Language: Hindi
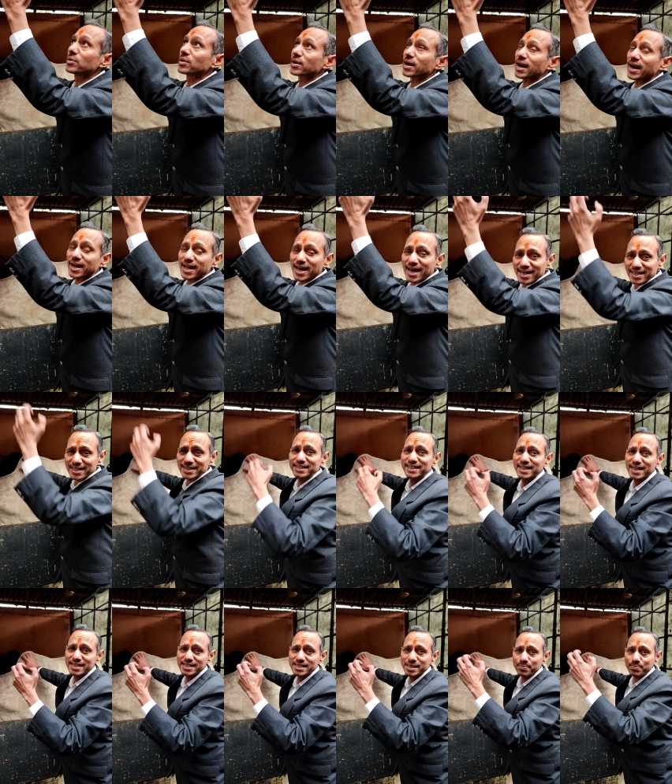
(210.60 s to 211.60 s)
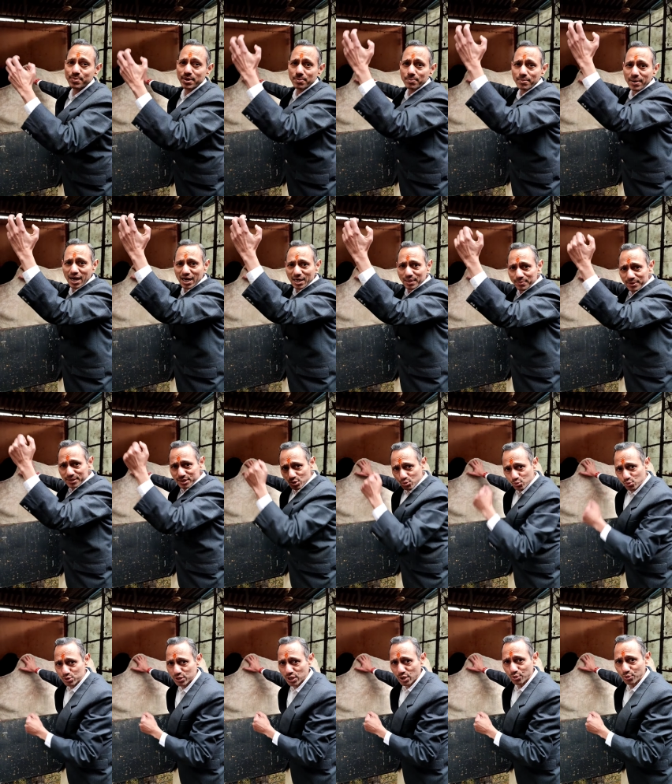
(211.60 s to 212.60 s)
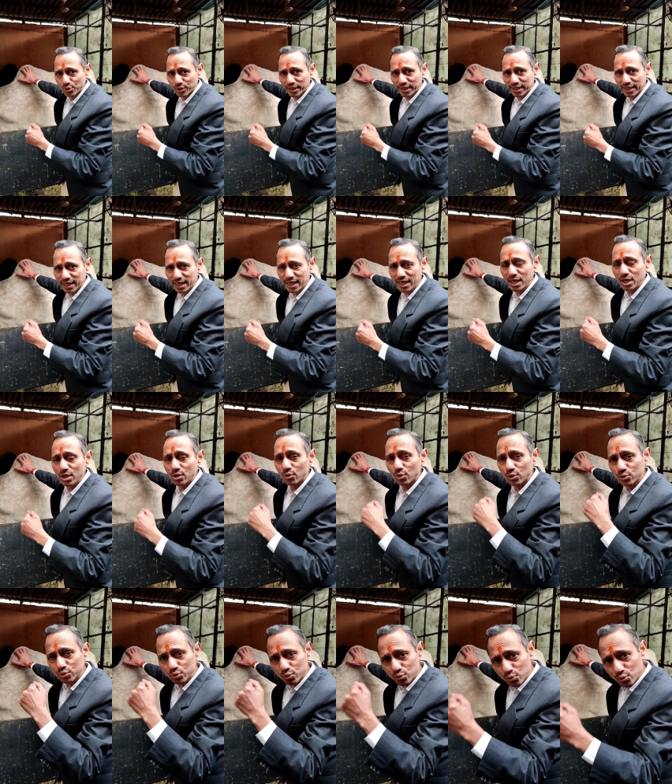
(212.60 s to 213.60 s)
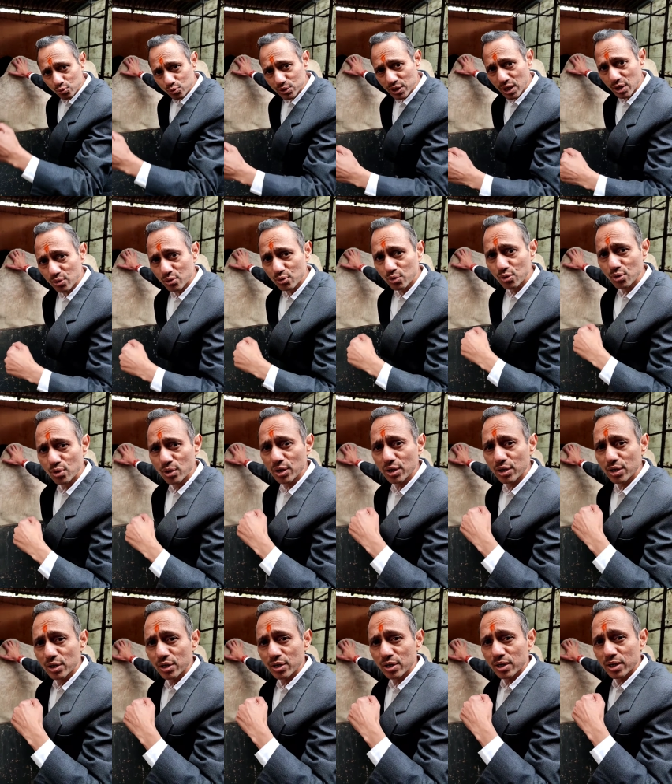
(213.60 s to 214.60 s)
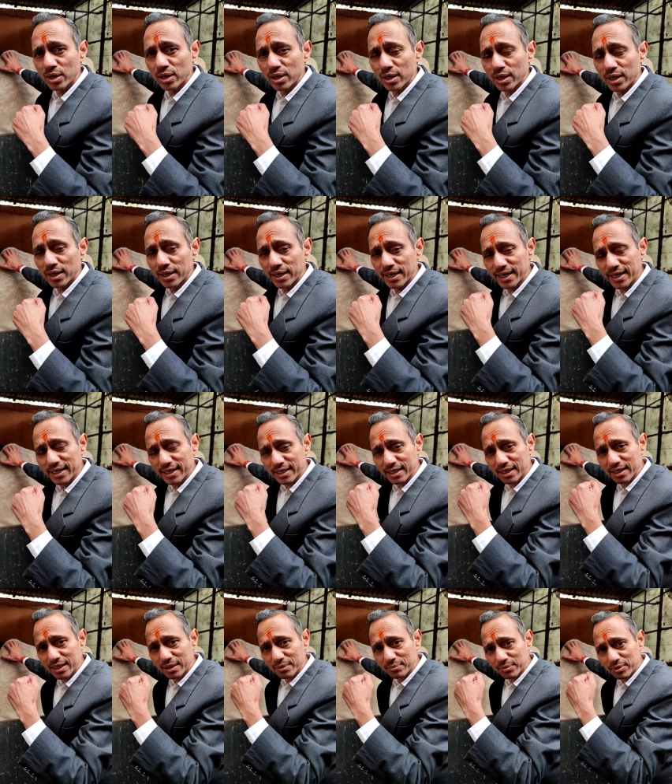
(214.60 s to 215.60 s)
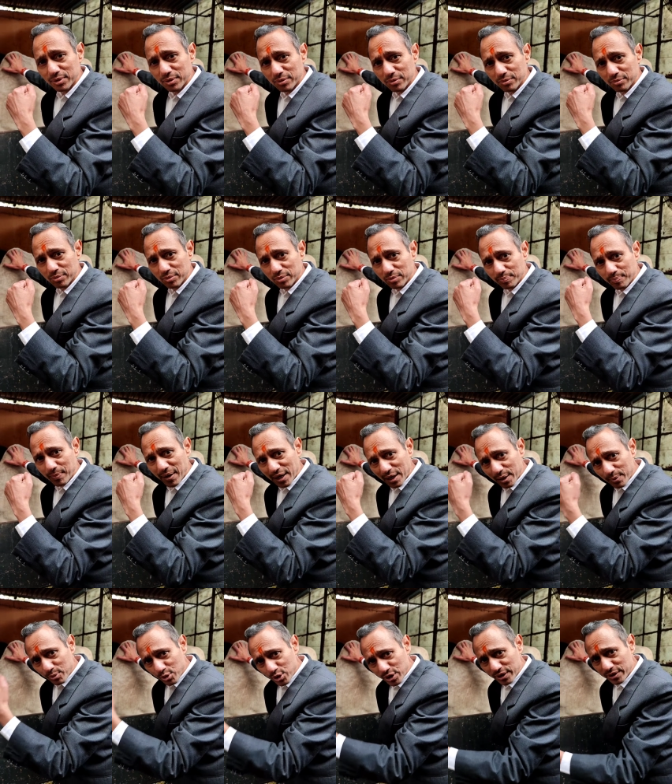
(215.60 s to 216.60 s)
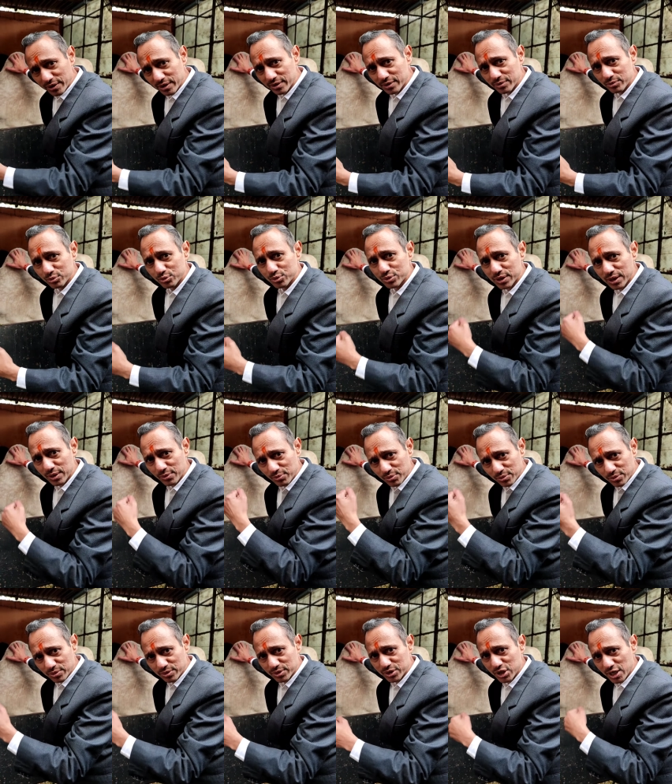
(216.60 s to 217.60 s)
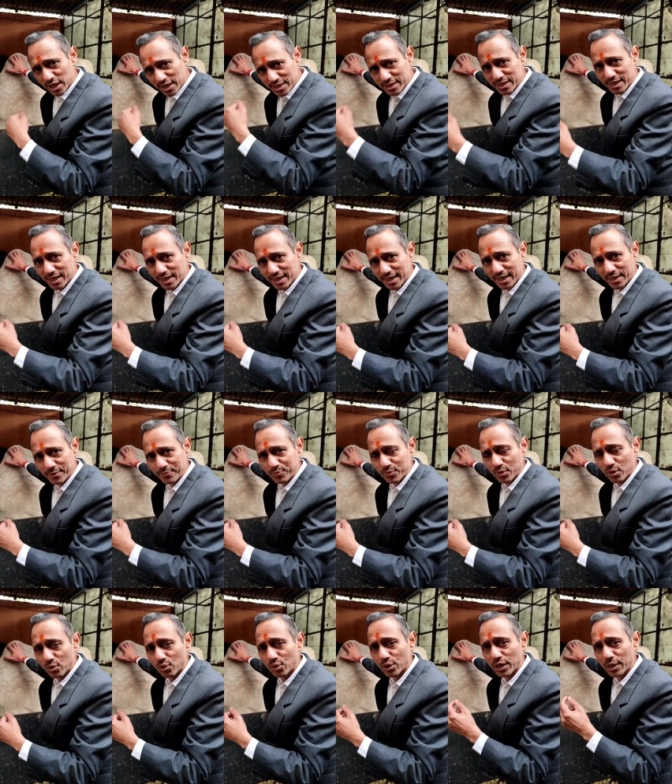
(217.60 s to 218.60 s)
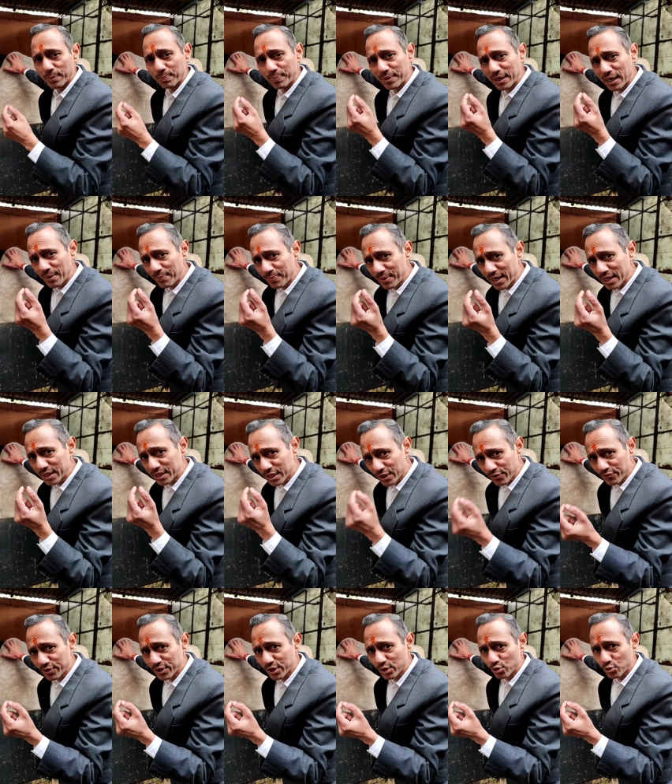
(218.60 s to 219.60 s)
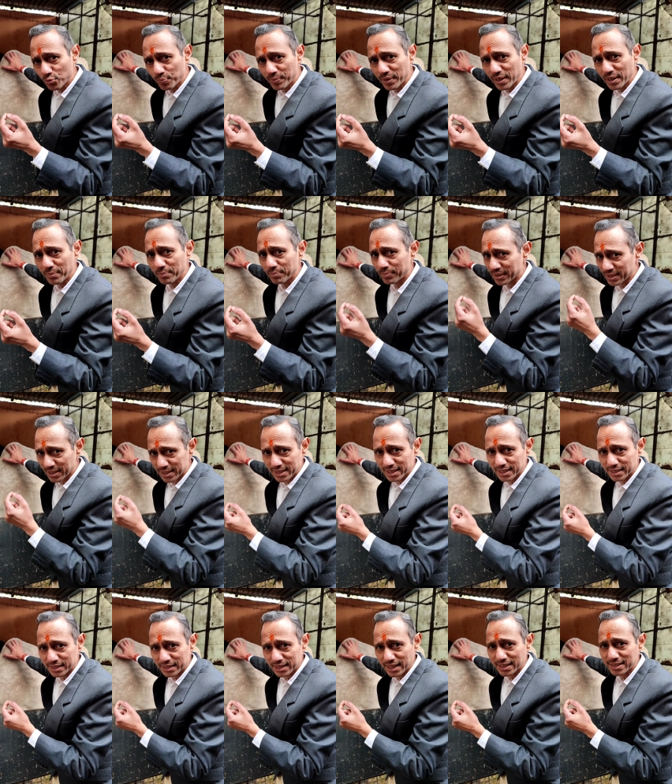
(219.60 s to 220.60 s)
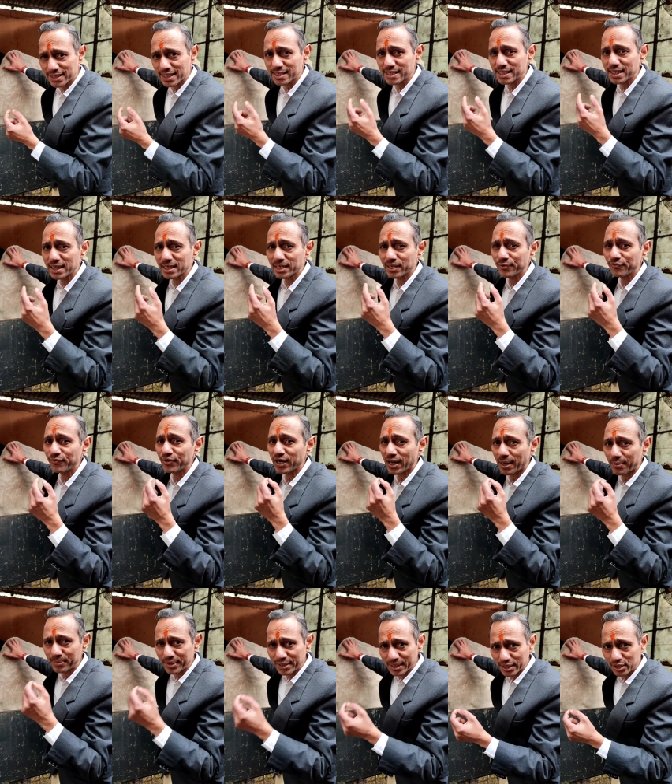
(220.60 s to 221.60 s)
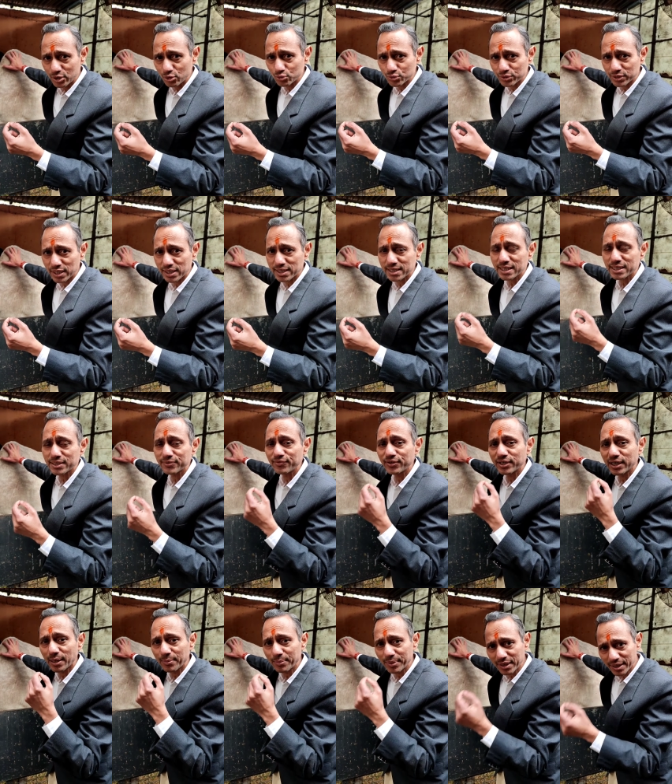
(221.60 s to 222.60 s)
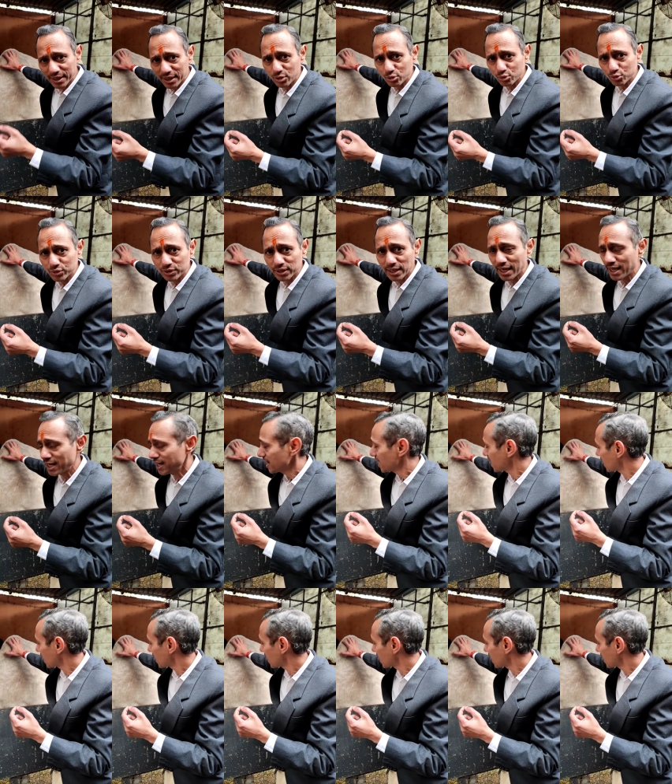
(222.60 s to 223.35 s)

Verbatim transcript: रडार की तरह से ब्रह्मांड में से ऊर्जा को लेके उस ऊर्जा को एक मेटाबॉलिक उससे चेंज करके और एक पीले पीले द्रव्य के रूप में बदल देती है जैसे कि विटामिन डी होती है जैसे विटामिन ए होती है